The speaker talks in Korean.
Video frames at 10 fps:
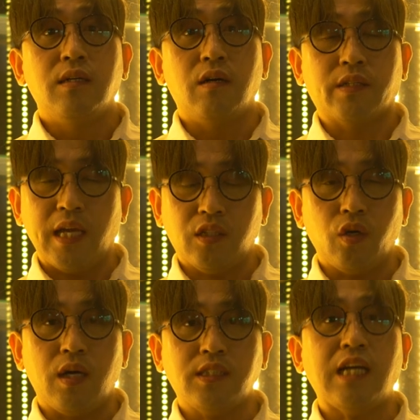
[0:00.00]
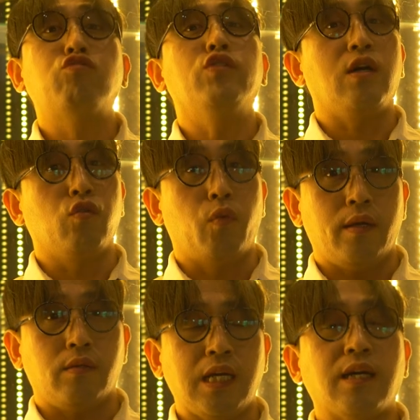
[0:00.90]
어, 캐릭터가 착두기라고
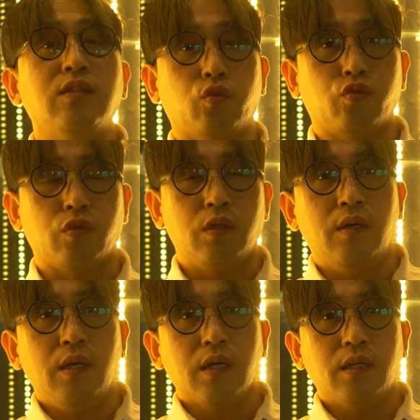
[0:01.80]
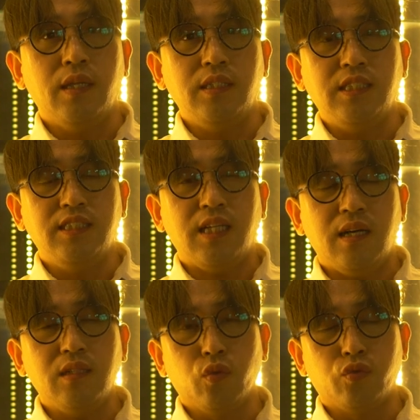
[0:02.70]
봐요 착한 도둑 근데 이제
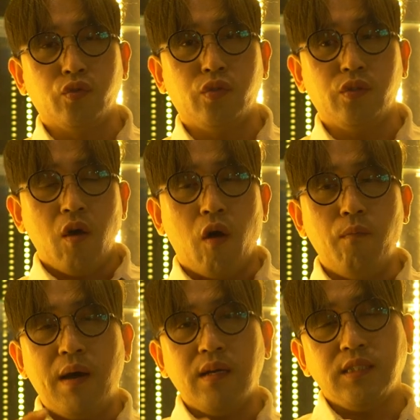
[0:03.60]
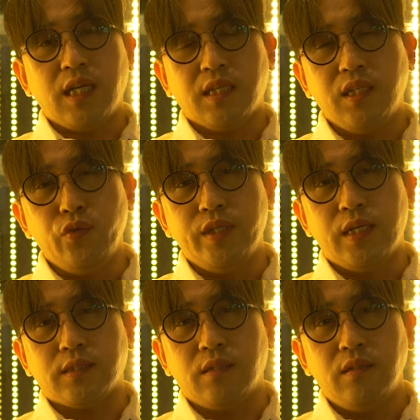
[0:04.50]
이상한 도둑은 엄마를 찾기
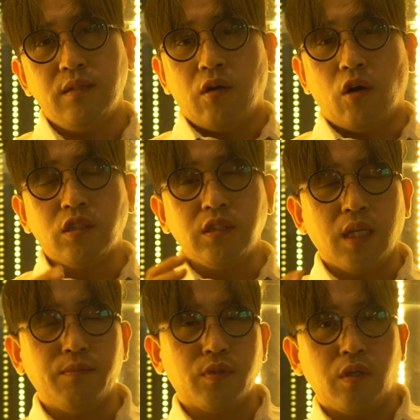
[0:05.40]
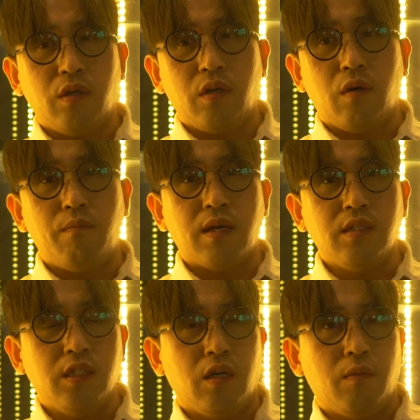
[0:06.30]
위해서 어렸을 때부터
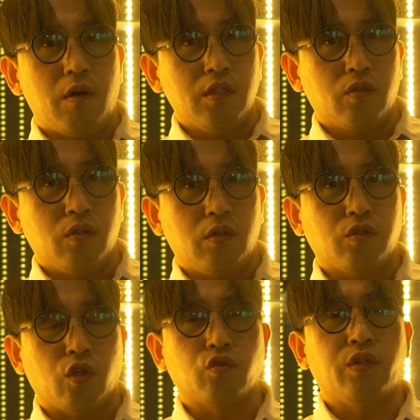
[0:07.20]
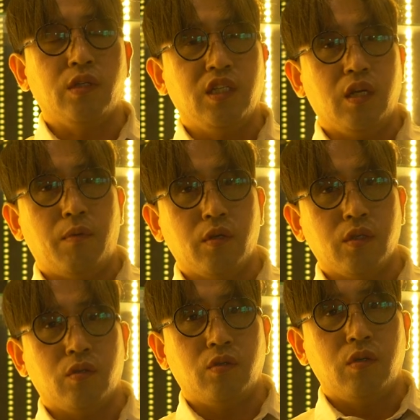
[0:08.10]
엄마를 잃어버리고 여동생을
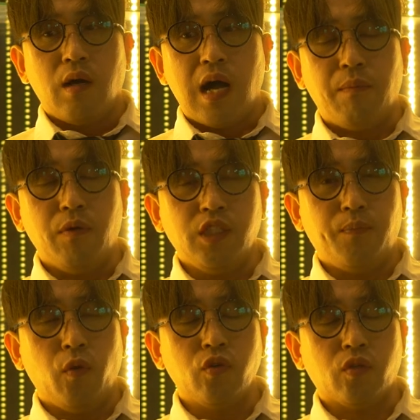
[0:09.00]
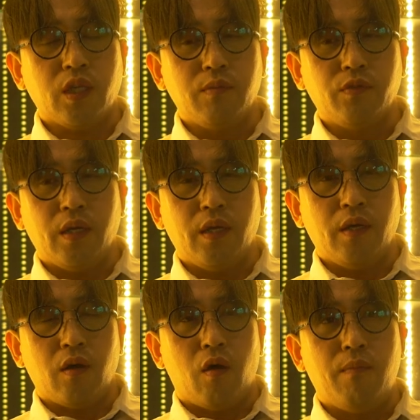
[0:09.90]
잃어버리고 아버지의 폭력 때문에
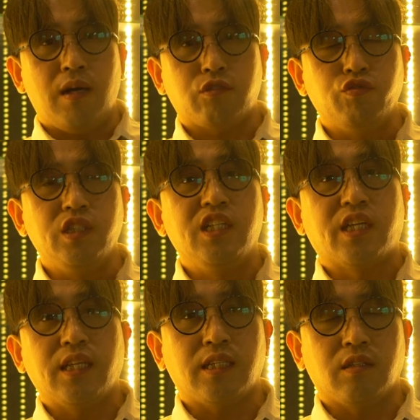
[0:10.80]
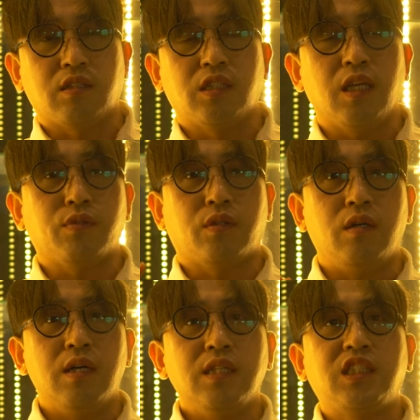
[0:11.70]
엄마와 손을 잃게 돼서
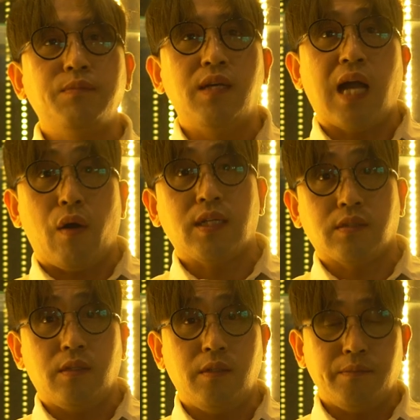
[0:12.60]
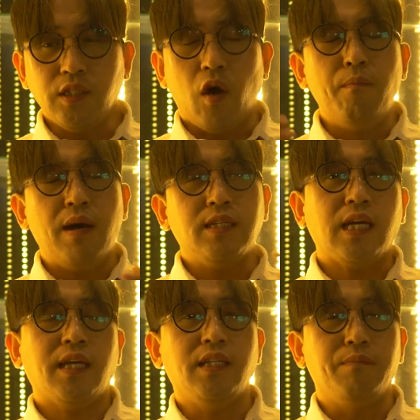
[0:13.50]
그때부터 집을 나와서 이제 엄마를
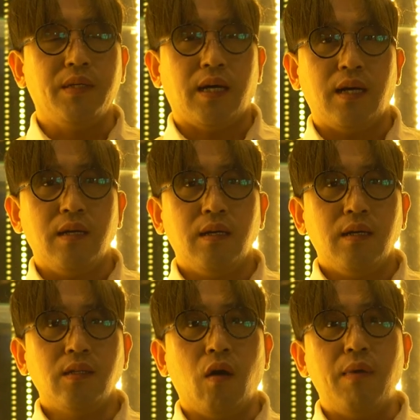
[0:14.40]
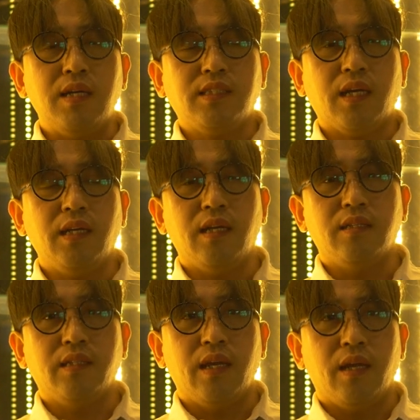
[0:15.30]
찾게 됩니다. 근데 엄마를 찾게
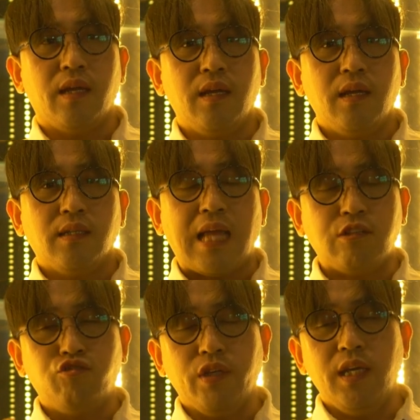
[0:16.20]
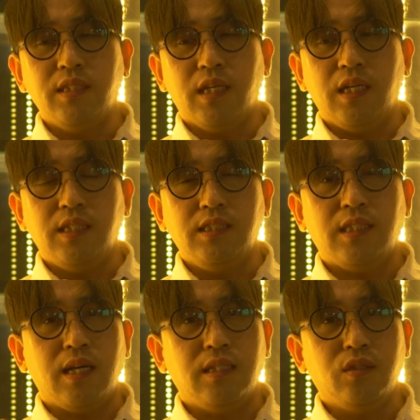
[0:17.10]
되는데 나중에 이제
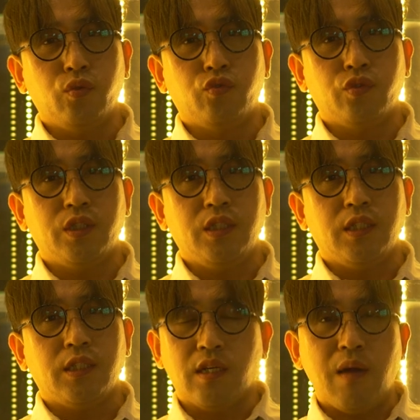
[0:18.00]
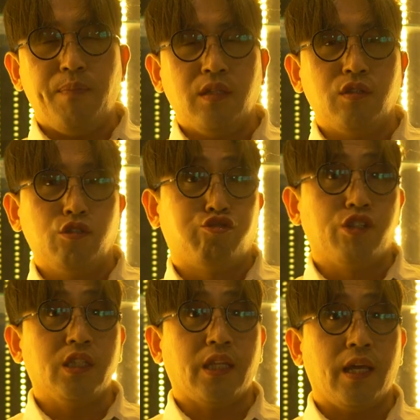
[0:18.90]
이상한 도둑이 깡패들을
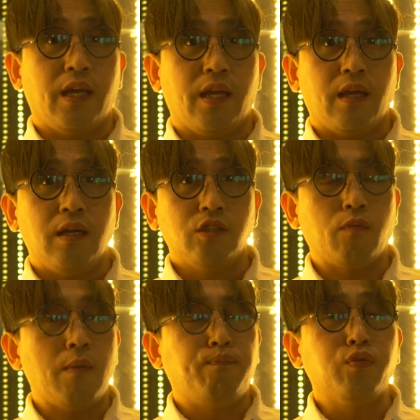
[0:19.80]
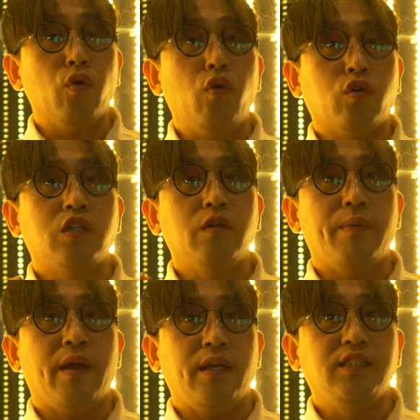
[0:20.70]
죽일 때 정말
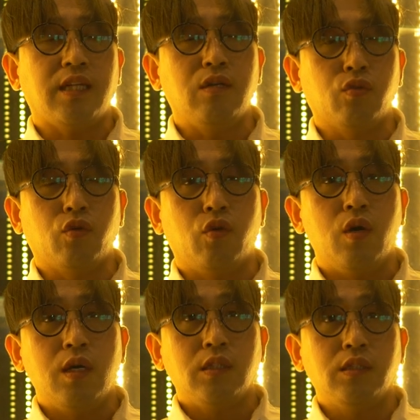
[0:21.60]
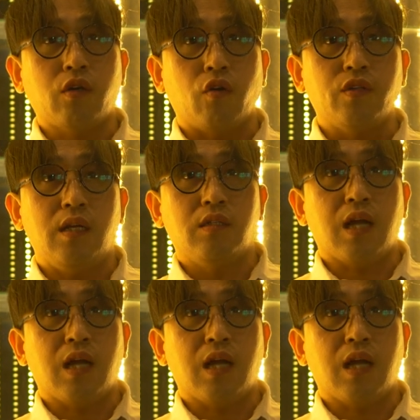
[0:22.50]
프로급의 이상으로 이제 건달들